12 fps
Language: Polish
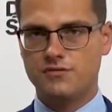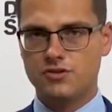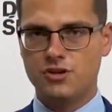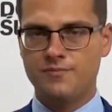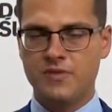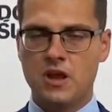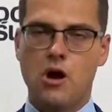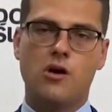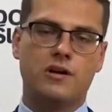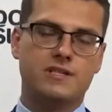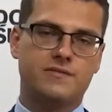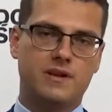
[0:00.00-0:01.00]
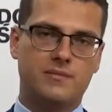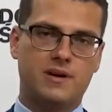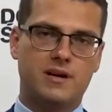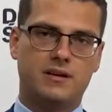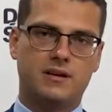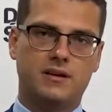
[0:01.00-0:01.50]
Wsi oraz w
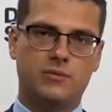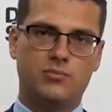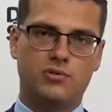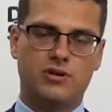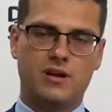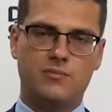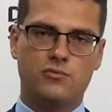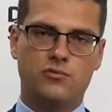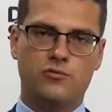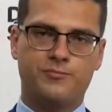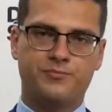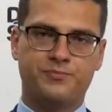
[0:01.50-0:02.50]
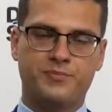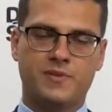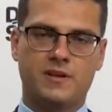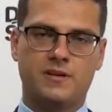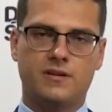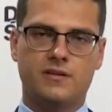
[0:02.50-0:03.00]
ramach y, programu
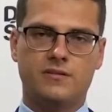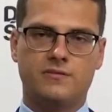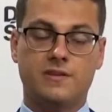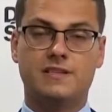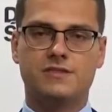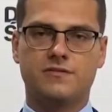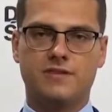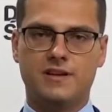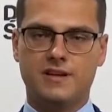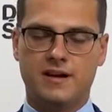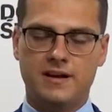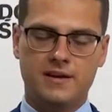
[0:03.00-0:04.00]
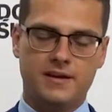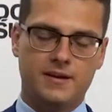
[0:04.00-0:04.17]
mm, finansowania